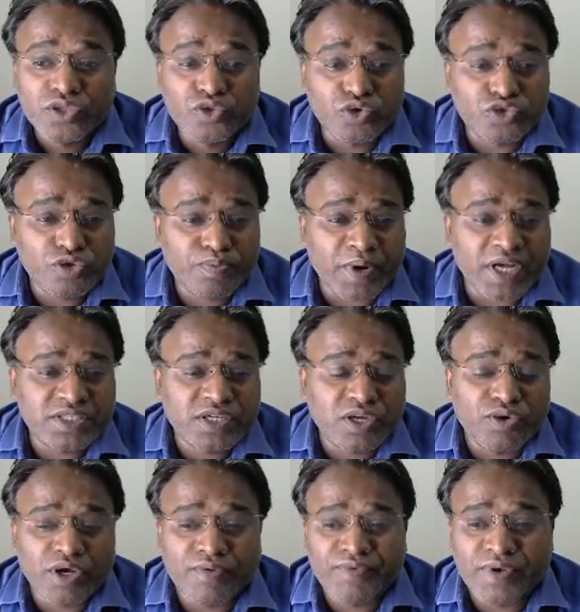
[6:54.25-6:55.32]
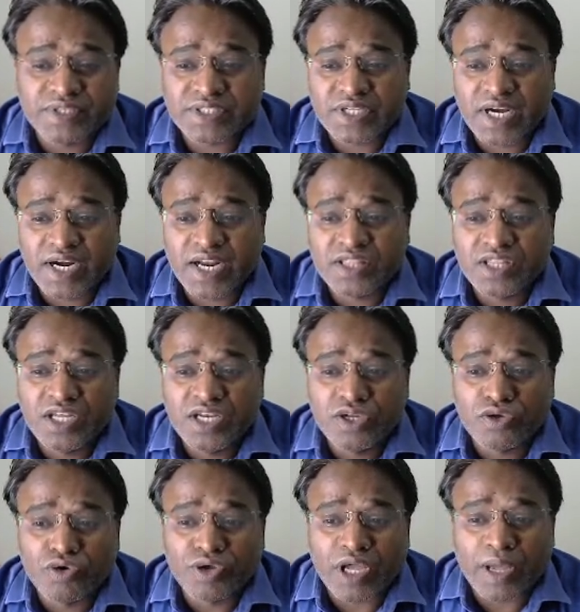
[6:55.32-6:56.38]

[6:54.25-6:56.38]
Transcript: दो सौ पाँच करोड़ का फिक्स असेट है तीन करोड़